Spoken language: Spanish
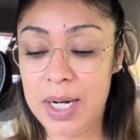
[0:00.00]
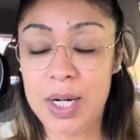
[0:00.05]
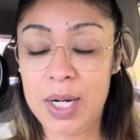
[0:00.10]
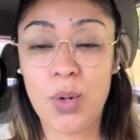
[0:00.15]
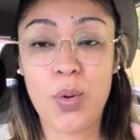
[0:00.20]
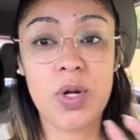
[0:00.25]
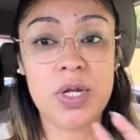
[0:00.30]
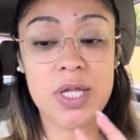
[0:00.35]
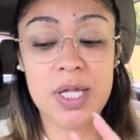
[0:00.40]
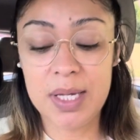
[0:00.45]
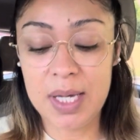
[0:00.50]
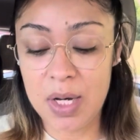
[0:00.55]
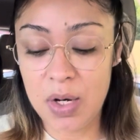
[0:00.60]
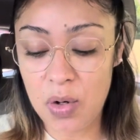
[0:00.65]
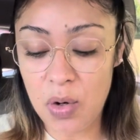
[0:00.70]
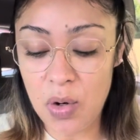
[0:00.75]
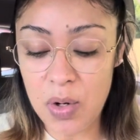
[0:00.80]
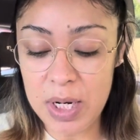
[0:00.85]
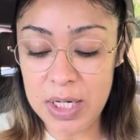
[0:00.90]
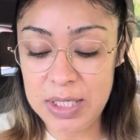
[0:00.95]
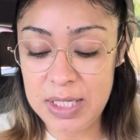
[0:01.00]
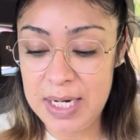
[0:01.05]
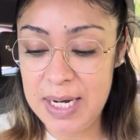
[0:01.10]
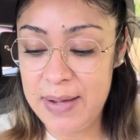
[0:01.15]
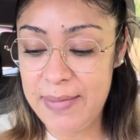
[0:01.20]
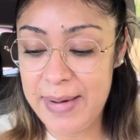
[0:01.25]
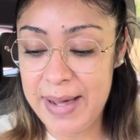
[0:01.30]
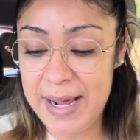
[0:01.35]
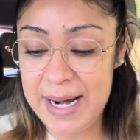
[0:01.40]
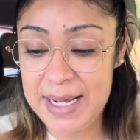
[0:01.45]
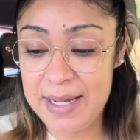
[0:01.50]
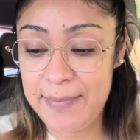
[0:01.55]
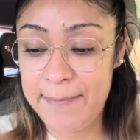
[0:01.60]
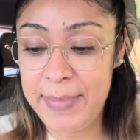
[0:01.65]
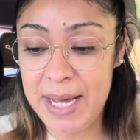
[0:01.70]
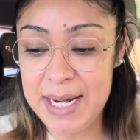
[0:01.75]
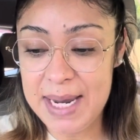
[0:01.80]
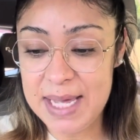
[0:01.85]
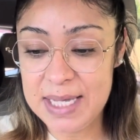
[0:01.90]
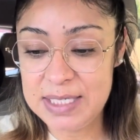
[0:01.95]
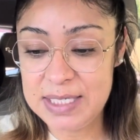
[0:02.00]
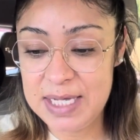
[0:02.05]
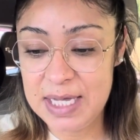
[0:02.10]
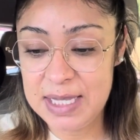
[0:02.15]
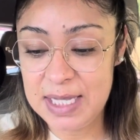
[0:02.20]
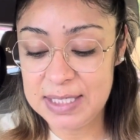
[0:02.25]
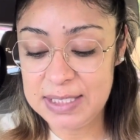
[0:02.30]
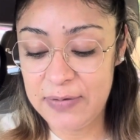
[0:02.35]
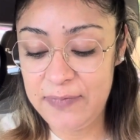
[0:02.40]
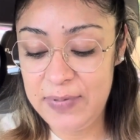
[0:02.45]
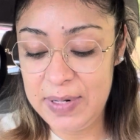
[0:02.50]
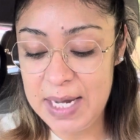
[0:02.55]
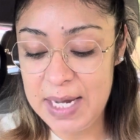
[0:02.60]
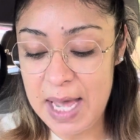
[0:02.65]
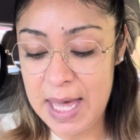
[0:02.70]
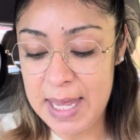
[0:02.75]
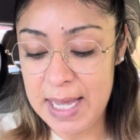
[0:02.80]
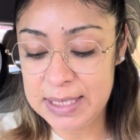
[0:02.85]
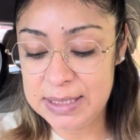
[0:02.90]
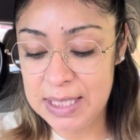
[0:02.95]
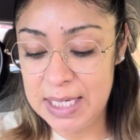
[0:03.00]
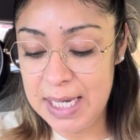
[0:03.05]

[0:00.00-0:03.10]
Recuerden que Kroger tiene varias tiendas afiliadas